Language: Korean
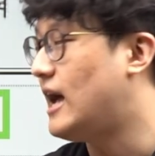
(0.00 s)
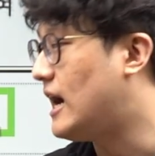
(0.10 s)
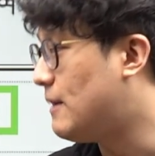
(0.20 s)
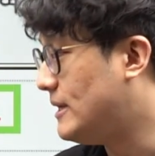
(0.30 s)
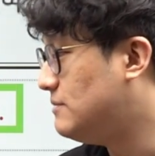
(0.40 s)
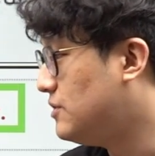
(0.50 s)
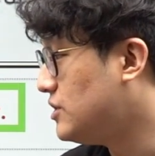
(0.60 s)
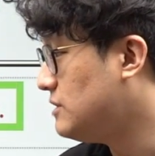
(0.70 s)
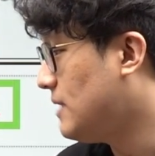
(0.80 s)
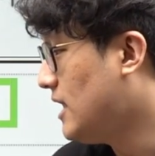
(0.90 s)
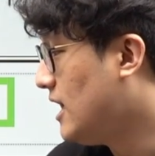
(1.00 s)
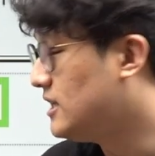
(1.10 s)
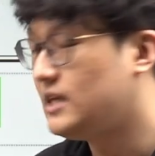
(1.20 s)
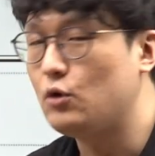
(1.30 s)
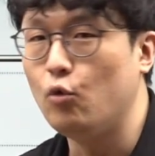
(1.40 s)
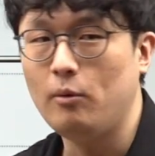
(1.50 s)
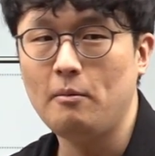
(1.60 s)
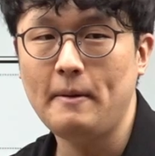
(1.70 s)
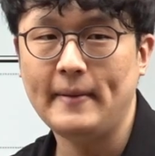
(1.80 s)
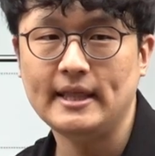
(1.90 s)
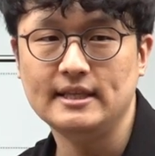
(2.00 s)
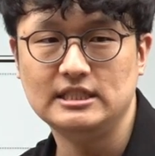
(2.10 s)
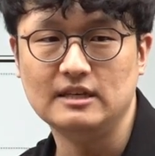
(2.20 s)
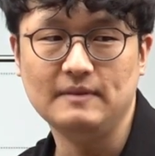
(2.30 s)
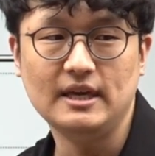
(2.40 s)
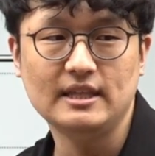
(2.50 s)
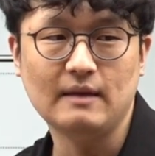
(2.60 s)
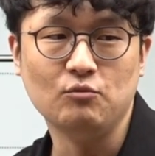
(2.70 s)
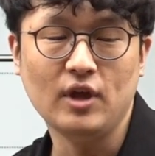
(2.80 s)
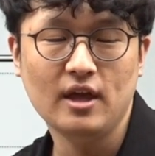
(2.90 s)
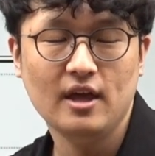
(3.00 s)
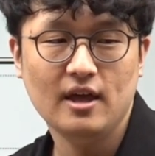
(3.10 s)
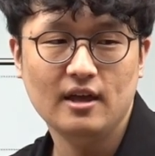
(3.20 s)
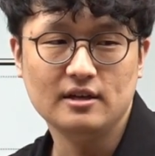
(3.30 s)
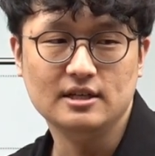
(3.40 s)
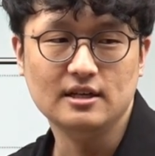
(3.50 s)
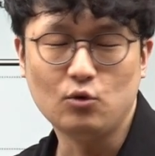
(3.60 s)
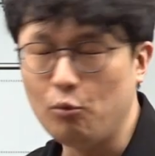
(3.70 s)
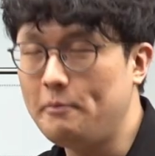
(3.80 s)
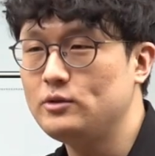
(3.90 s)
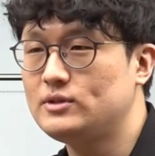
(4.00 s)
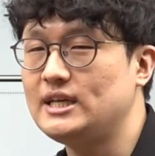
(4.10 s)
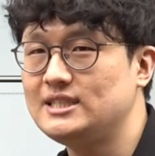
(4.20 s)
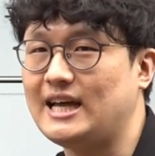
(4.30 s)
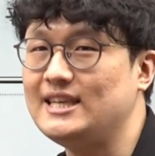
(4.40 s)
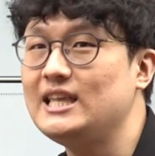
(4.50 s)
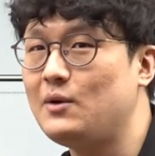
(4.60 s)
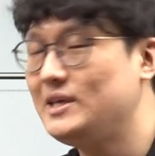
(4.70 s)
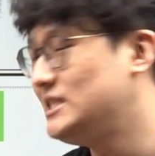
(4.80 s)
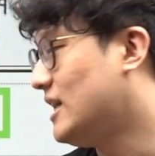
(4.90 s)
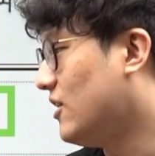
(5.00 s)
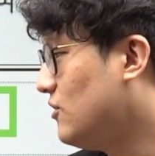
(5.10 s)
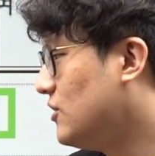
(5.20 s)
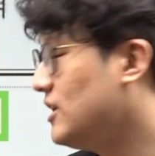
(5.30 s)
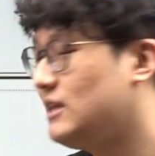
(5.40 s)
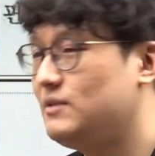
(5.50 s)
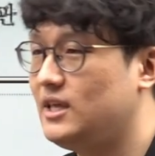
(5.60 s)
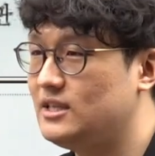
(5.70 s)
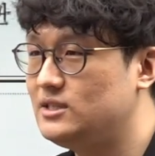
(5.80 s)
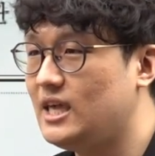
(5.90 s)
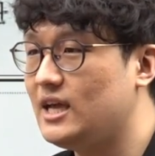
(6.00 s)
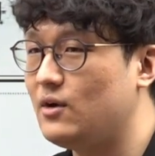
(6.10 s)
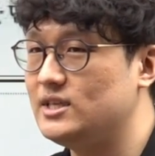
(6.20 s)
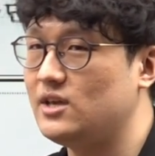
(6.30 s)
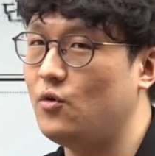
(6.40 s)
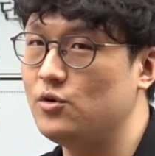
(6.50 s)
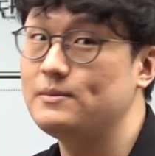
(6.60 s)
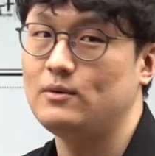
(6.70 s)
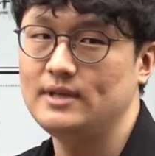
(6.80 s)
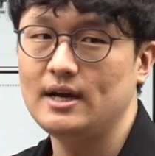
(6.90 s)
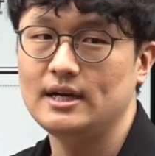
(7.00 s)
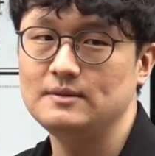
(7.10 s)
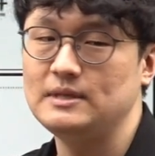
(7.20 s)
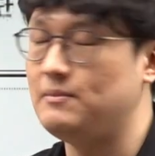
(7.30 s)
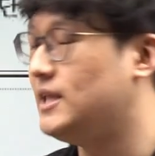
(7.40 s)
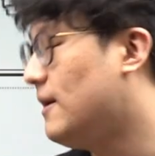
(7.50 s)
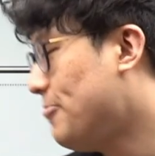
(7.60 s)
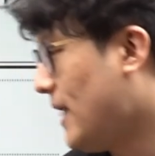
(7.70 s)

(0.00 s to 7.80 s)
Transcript: 아까 말씀드렸지만 그게 고법에만 지금 있기 때문에 그 고법에도 사실 자세히 나와 있진 않아요. 그렇기 때문에 이게 쓰기가 굉장히 어렵다고 생각하시면 됩니다.